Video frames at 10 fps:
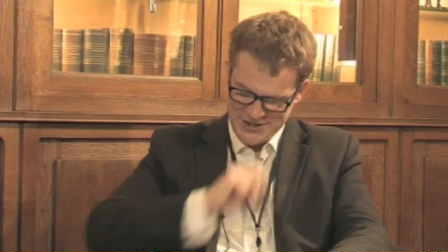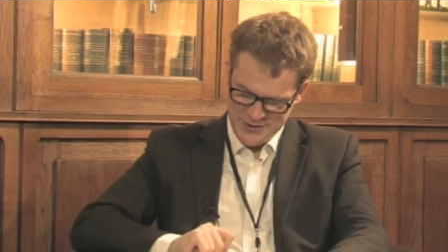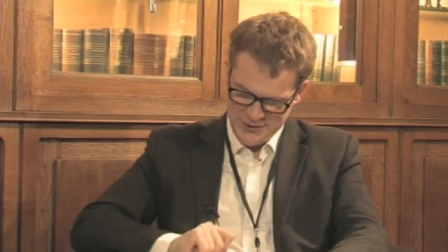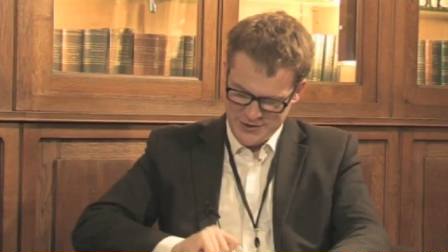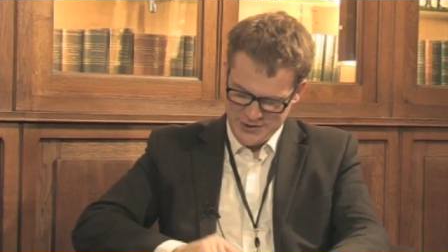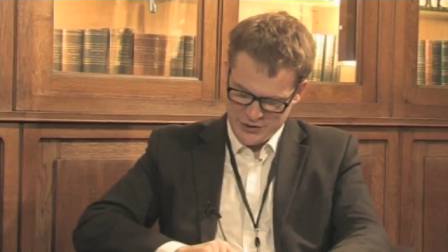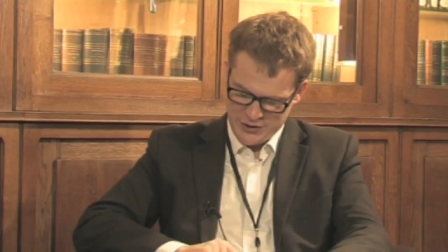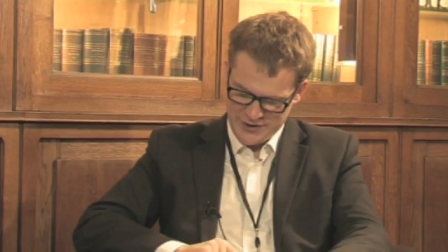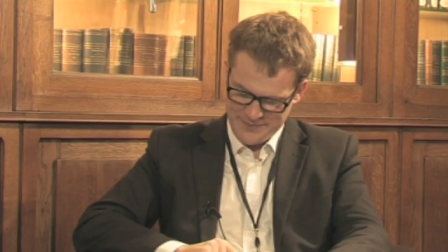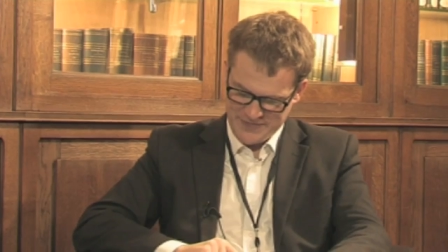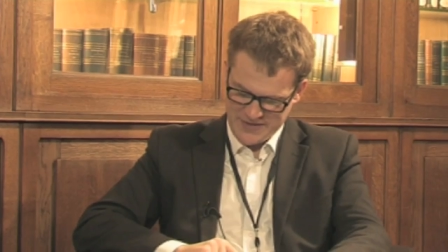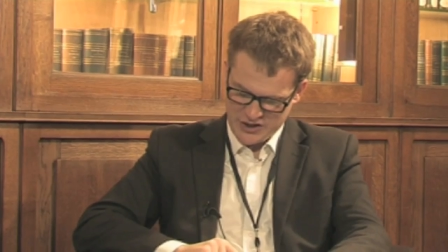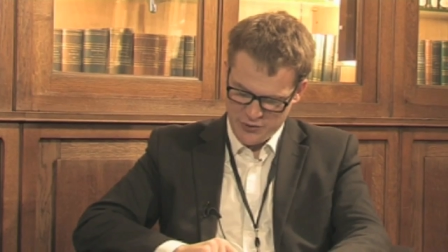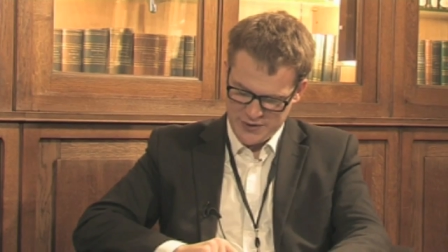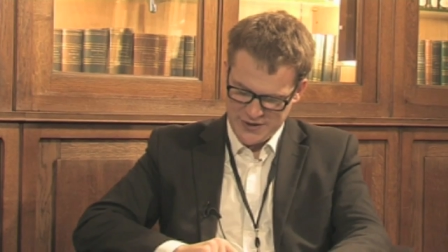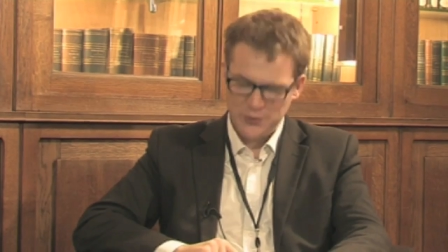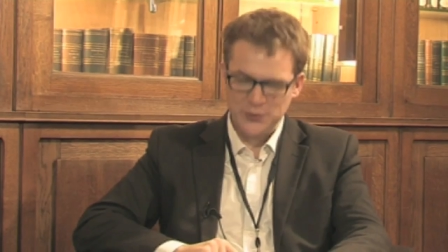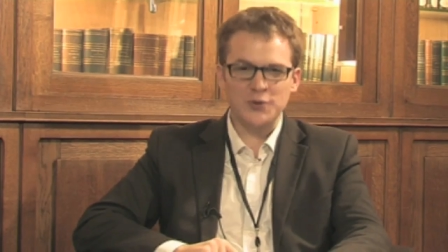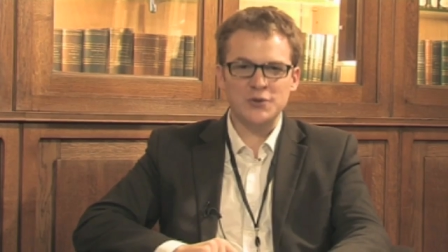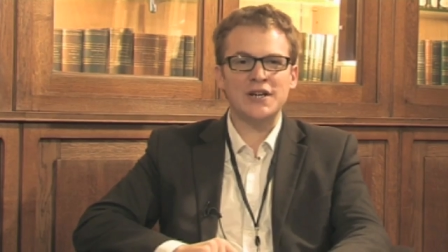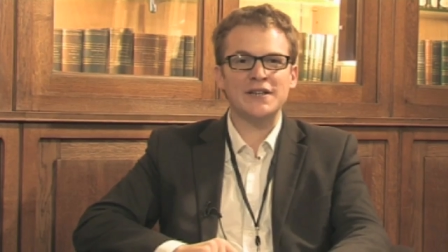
J'ai eu une question sur le